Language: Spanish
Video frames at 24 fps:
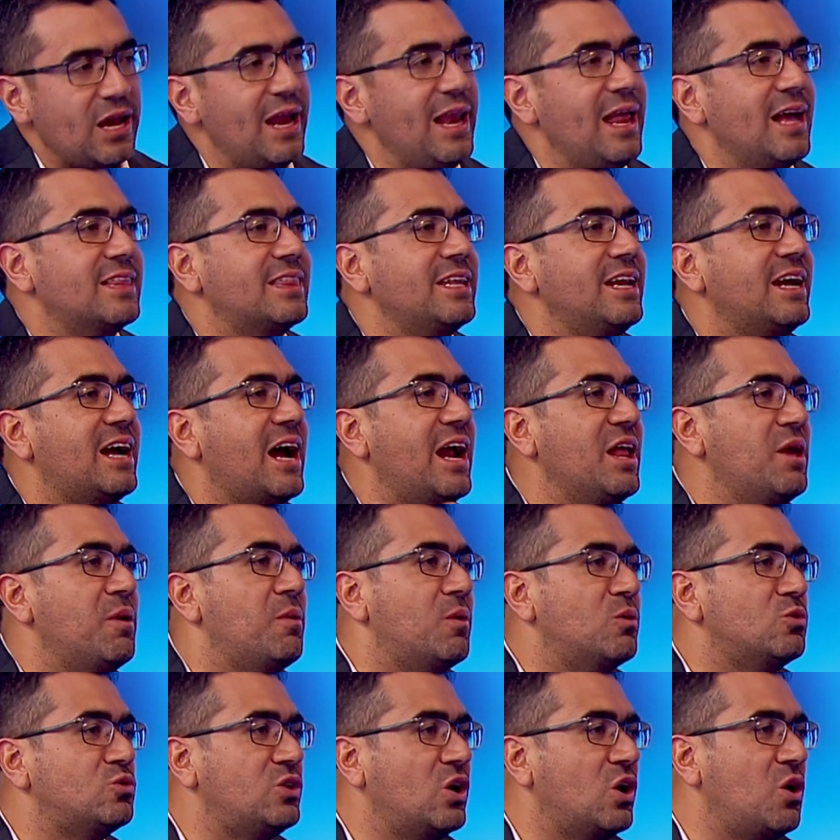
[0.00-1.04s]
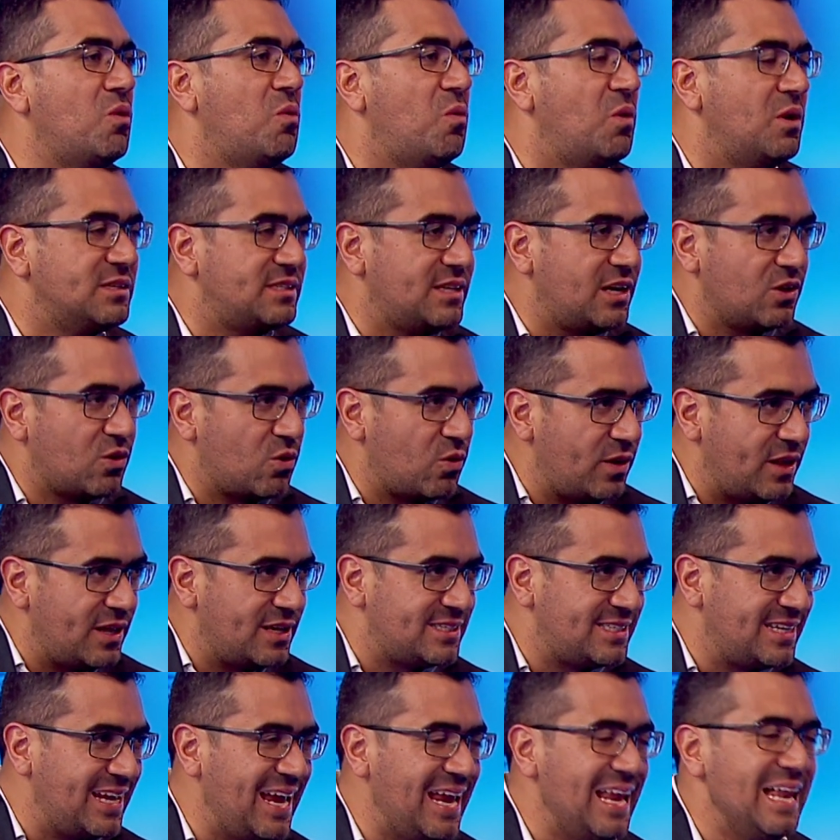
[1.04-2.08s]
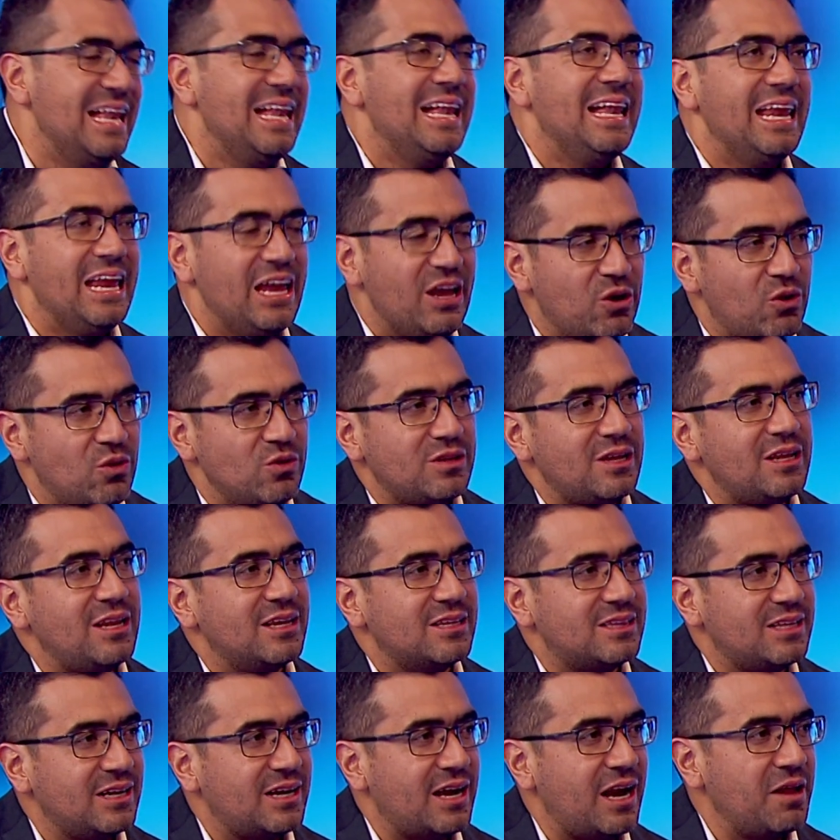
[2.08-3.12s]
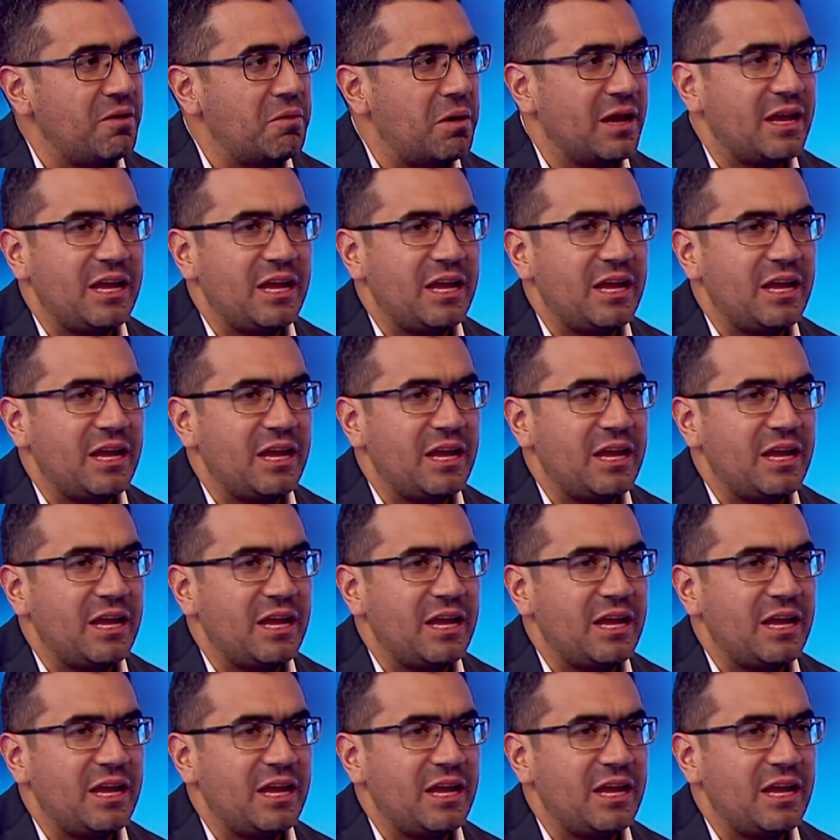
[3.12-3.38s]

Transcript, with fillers: Electricaribe. ¿Usted cómo va a hacer con ese lío de Electricaribe?